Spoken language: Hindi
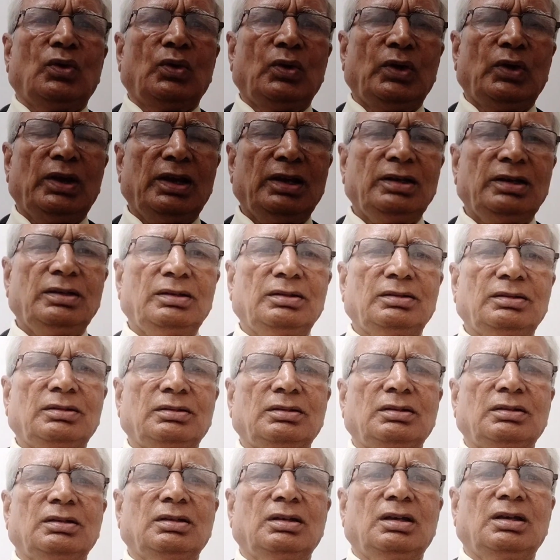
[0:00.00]
ऑयल
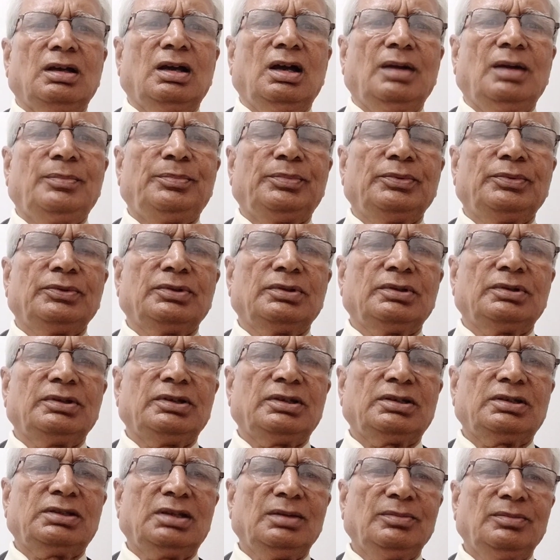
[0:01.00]
आप
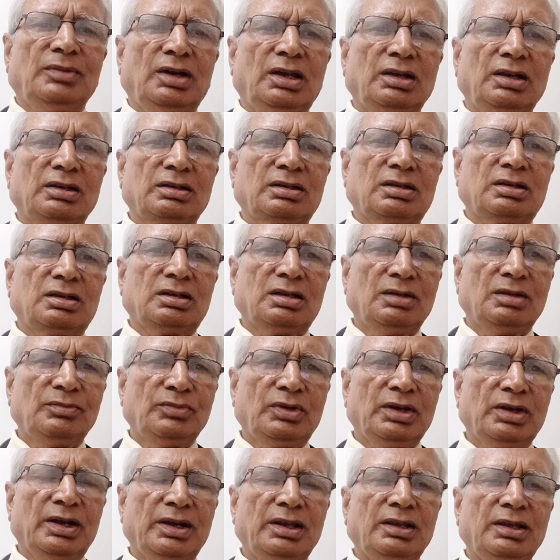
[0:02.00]
इस्तेमाल कम
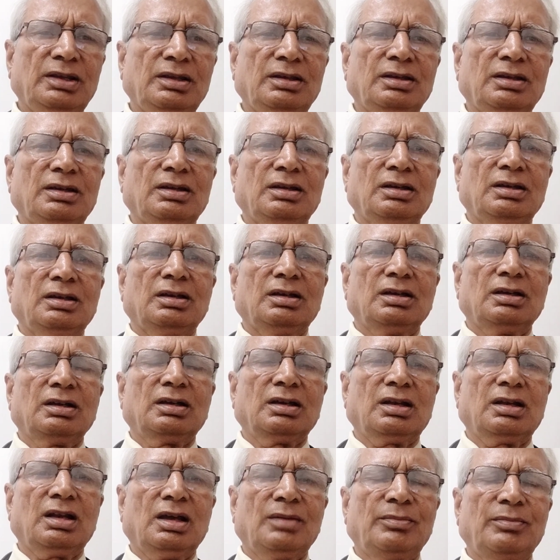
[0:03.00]
करें
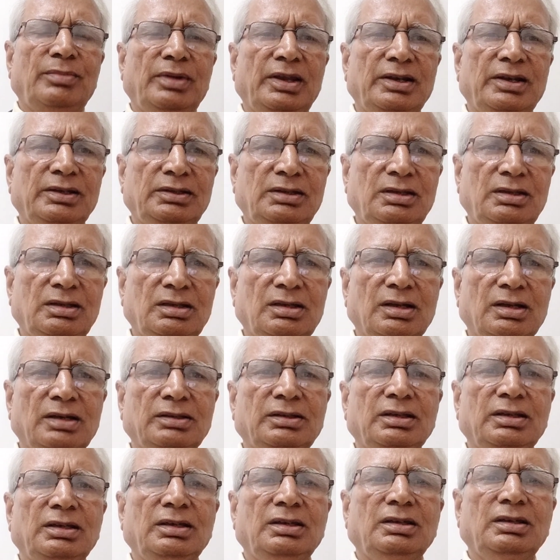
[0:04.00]
अगर आप मेहनत
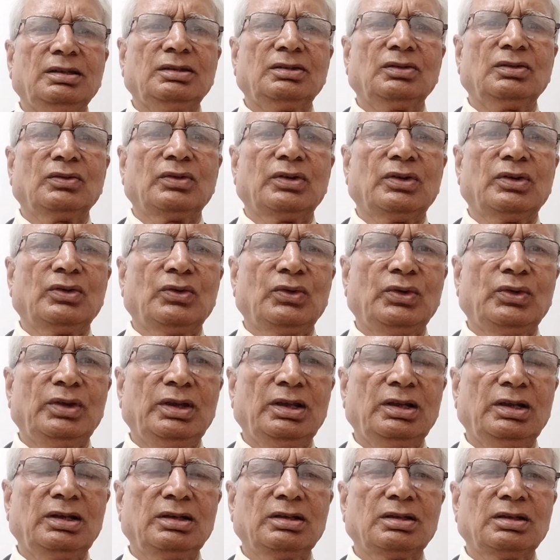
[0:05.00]
करते हैं तो
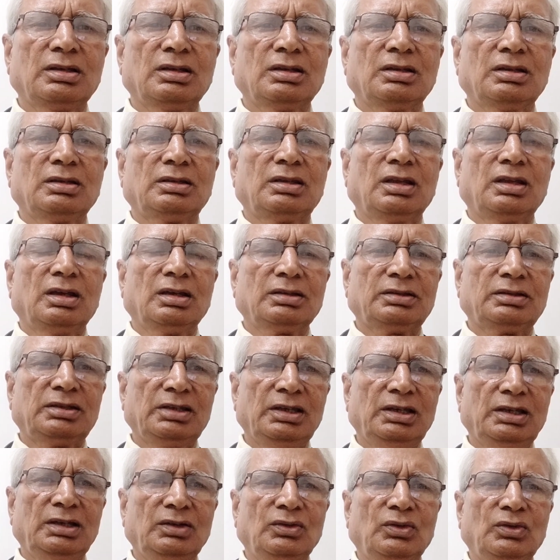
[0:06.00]
ऑयल
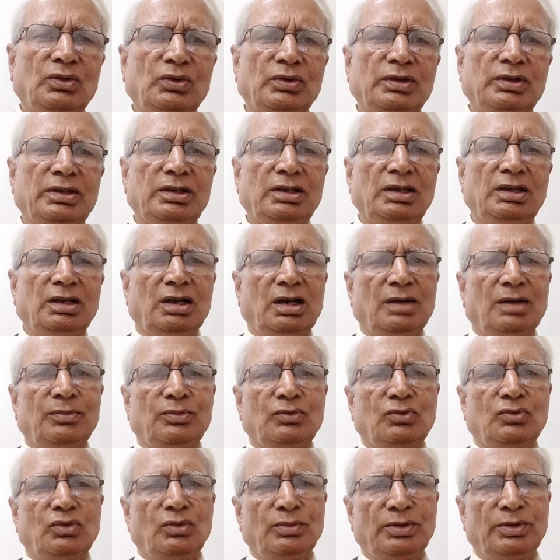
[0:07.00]
तेल और घी
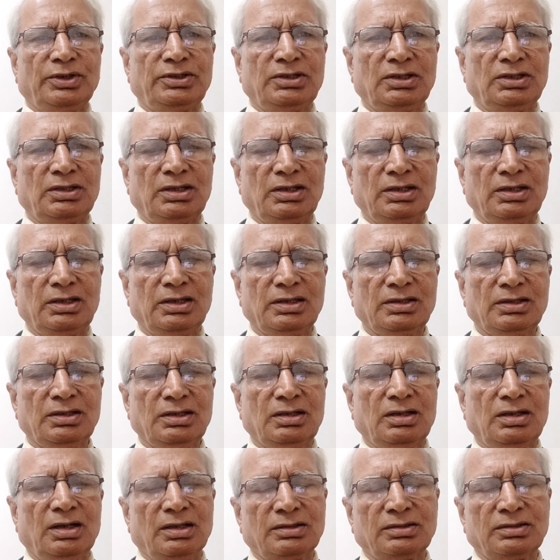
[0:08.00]
आप खूब अच्छी तरीके से
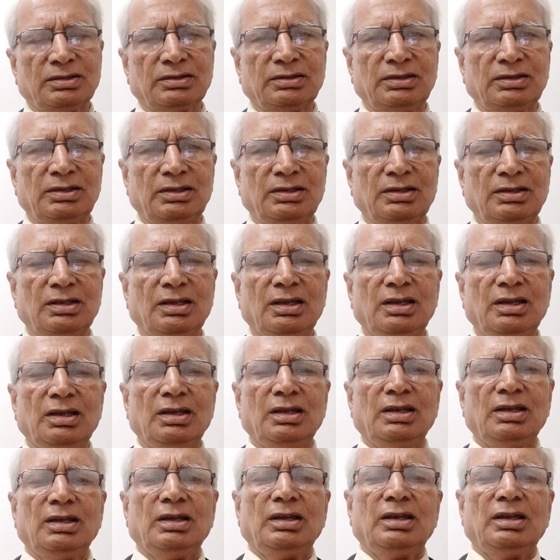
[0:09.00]
खा सकते हैं
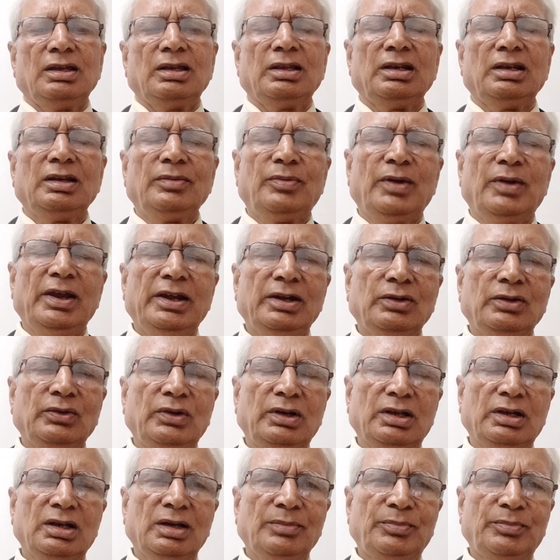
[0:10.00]
रिफाइंड
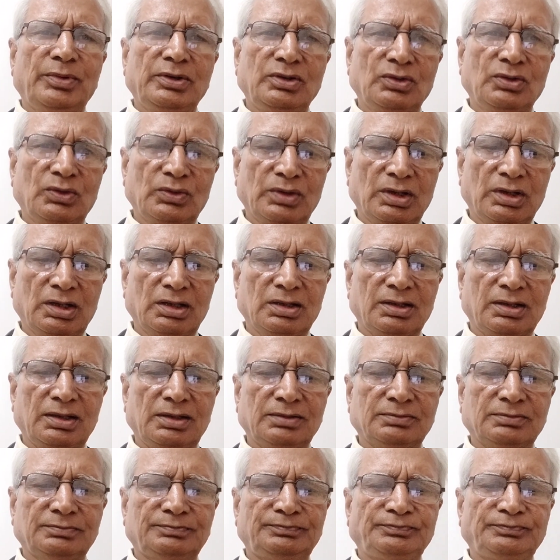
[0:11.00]
ऑयल का प्रयोग ना करें